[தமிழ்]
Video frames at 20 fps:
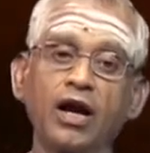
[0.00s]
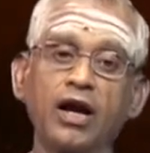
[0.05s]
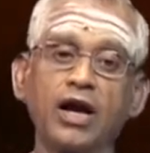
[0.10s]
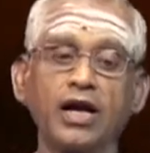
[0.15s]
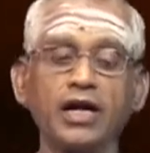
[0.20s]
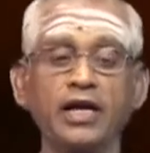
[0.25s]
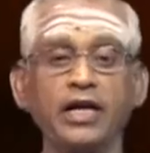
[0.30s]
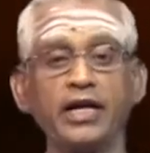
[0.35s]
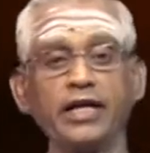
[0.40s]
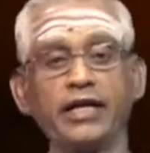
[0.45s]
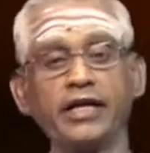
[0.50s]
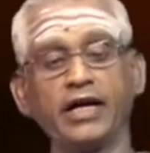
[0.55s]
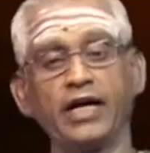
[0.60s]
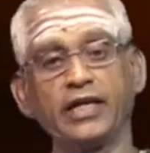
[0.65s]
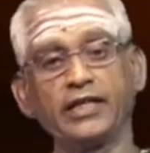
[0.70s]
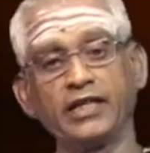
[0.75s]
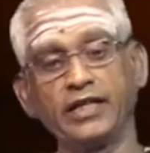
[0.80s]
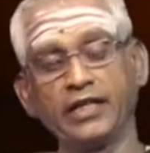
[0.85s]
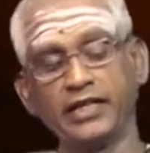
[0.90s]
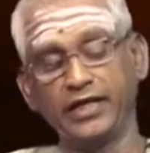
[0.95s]
கடலை
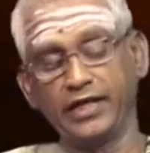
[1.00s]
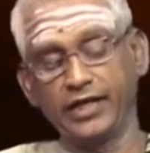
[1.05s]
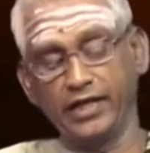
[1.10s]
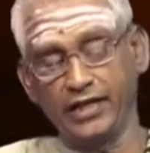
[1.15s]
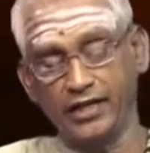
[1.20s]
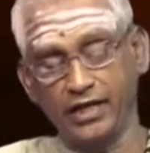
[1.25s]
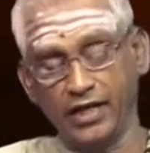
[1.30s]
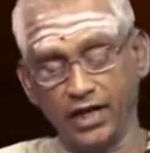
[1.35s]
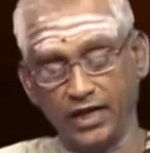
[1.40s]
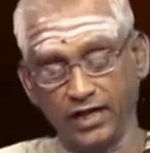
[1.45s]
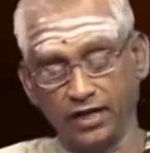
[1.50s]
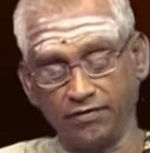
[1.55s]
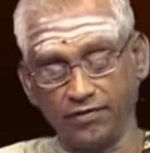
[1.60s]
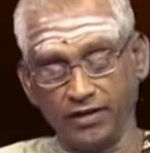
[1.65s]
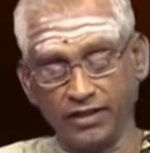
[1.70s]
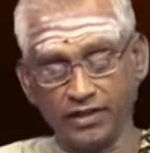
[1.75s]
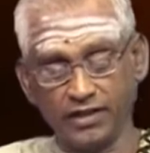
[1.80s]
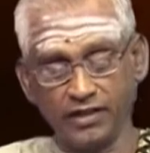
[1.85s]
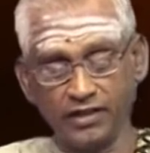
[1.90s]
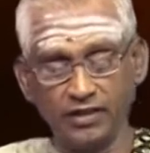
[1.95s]
அதிலே நெய்யாக
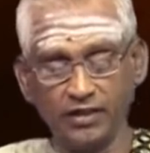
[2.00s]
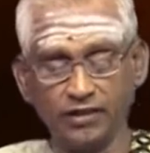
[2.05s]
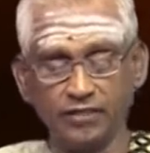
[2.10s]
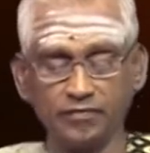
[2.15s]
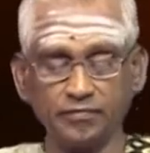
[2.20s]
வைத்து